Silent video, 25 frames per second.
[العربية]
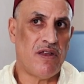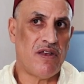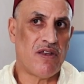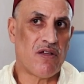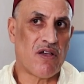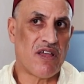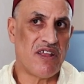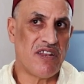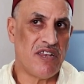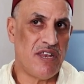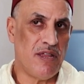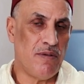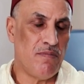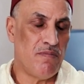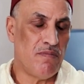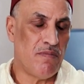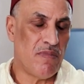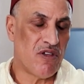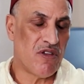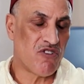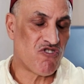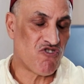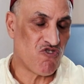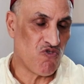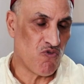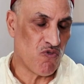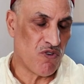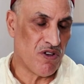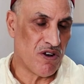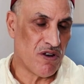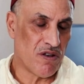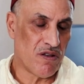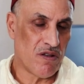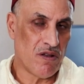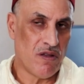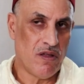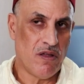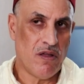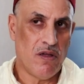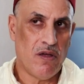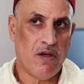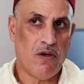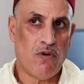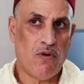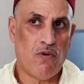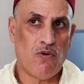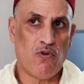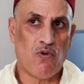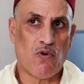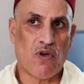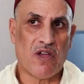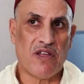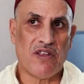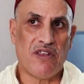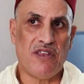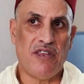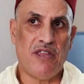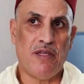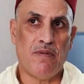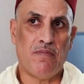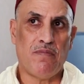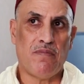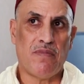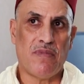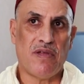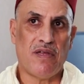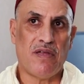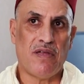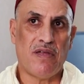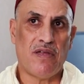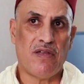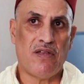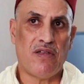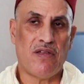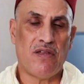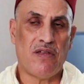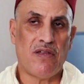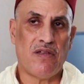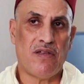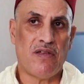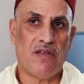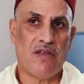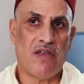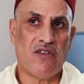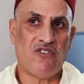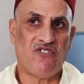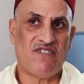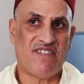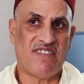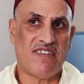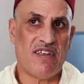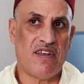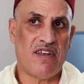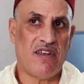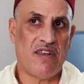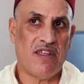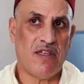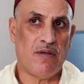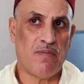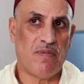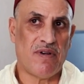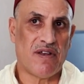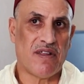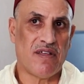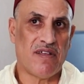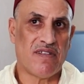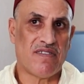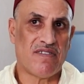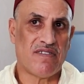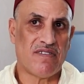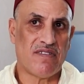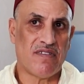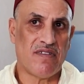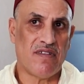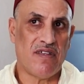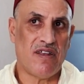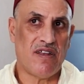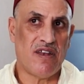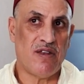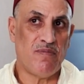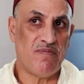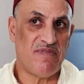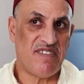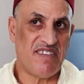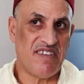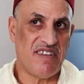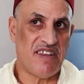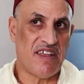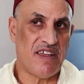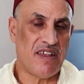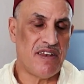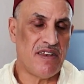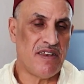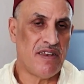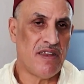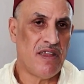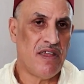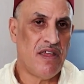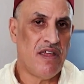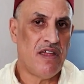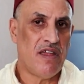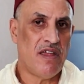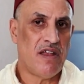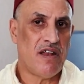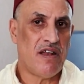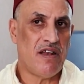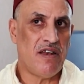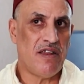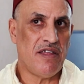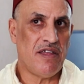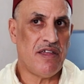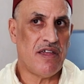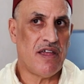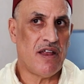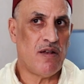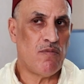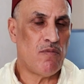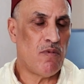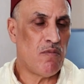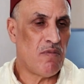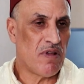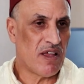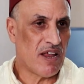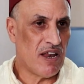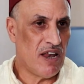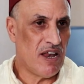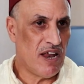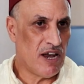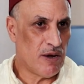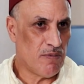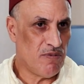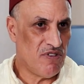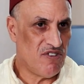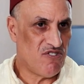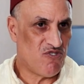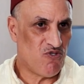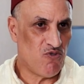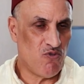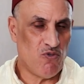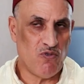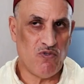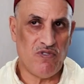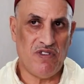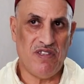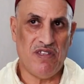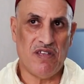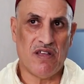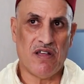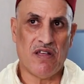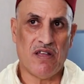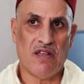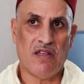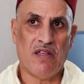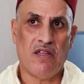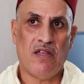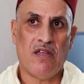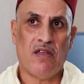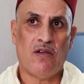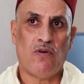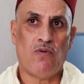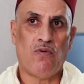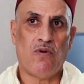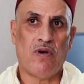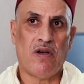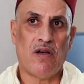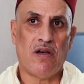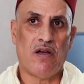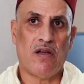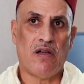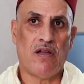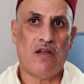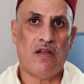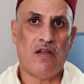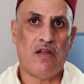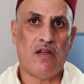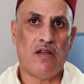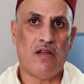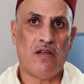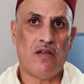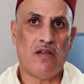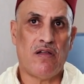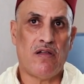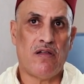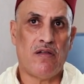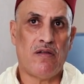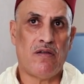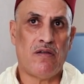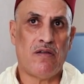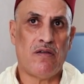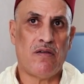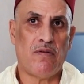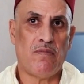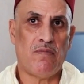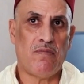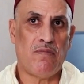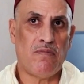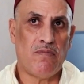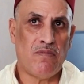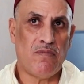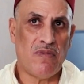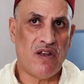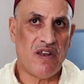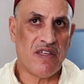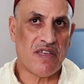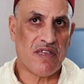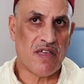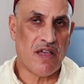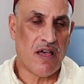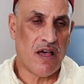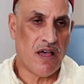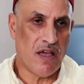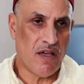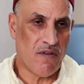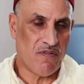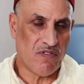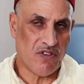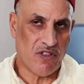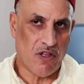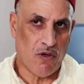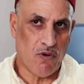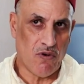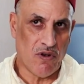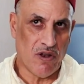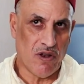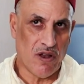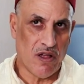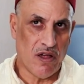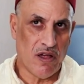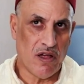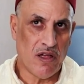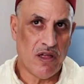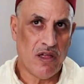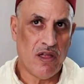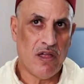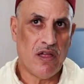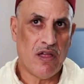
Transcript: نقدم الشكر ونقدم آه، أجزل العبارات آه، الامتنان للمملكة العربية السعودية وملكها حفظه الله